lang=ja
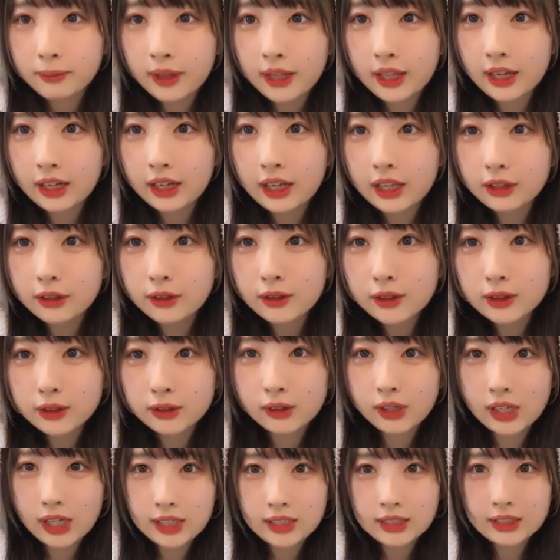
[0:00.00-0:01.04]
ありがとう
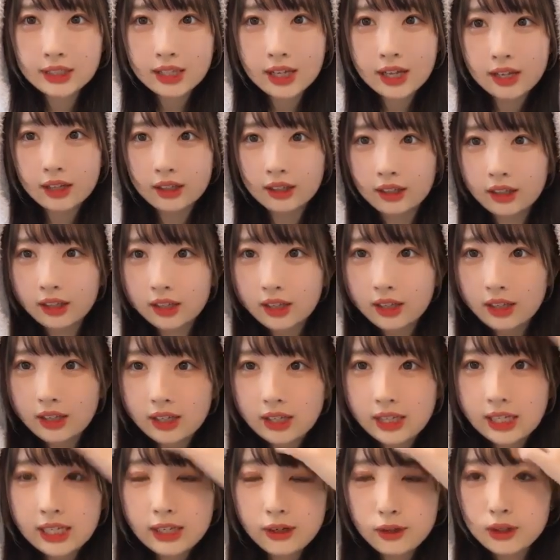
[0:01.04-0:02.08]
初見さん
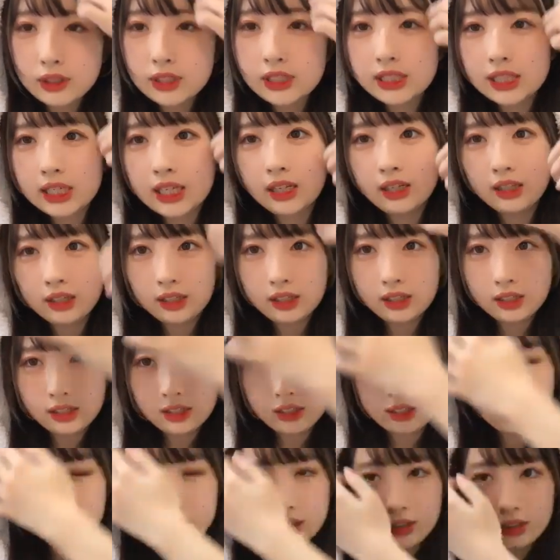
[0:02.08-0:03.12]
ひろし
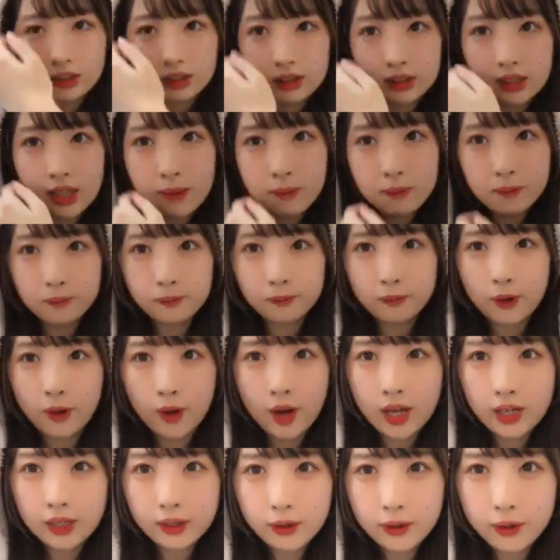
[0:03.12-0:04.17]
さん
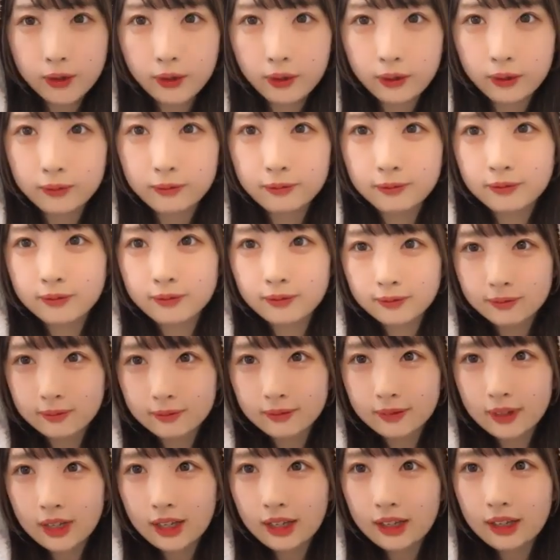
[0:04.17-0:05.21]
おはよう
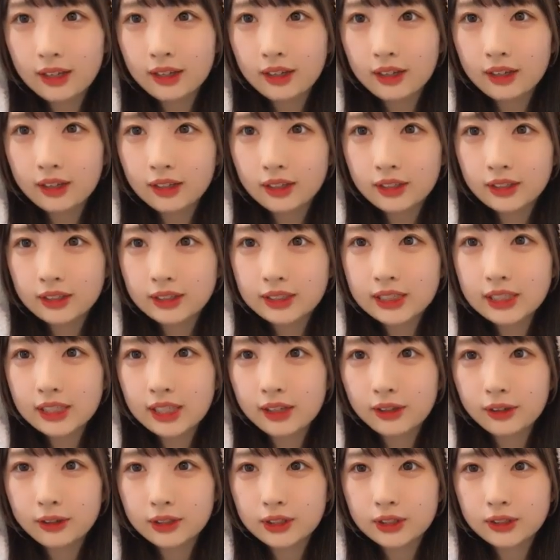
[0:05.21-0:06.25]
9時
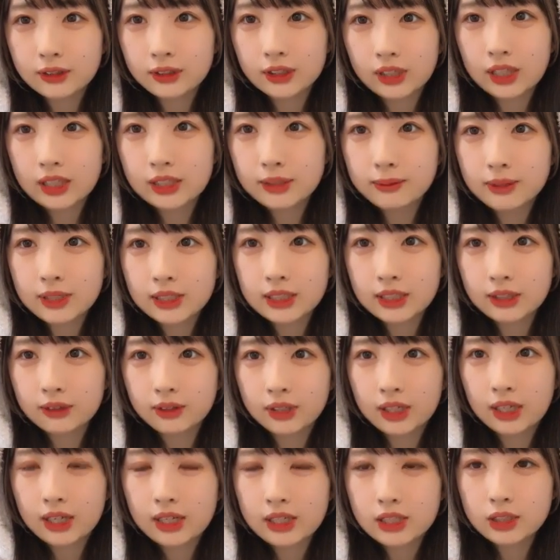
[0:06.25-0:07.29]
でよろしくお願いしますじゃあ
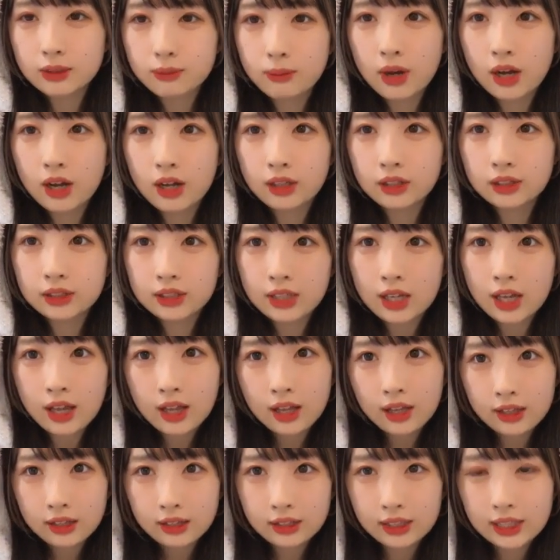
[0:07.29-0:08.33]
お願いします
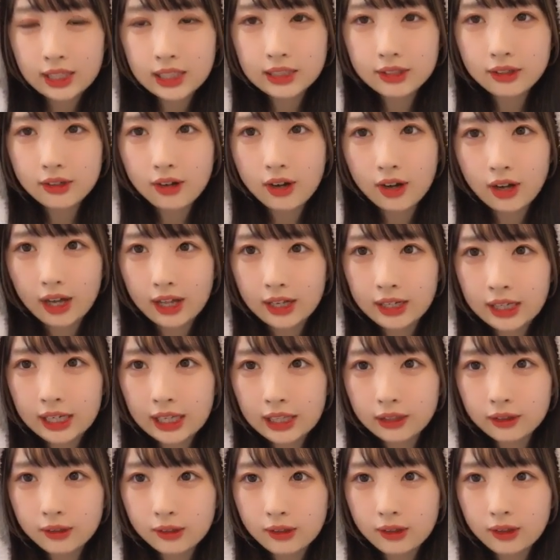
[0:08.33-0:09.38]
検証あり
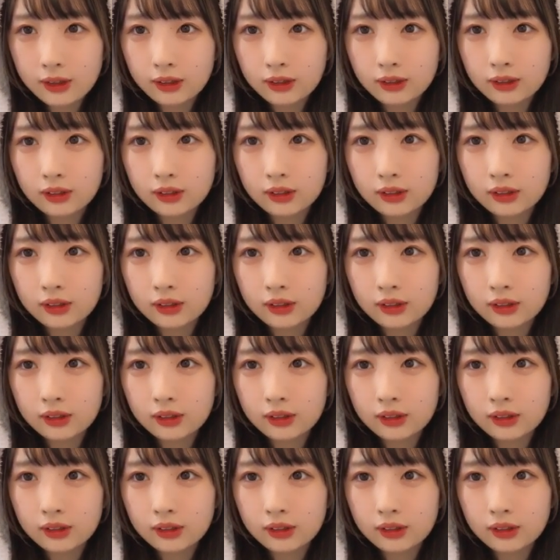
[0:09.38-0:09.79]
がとう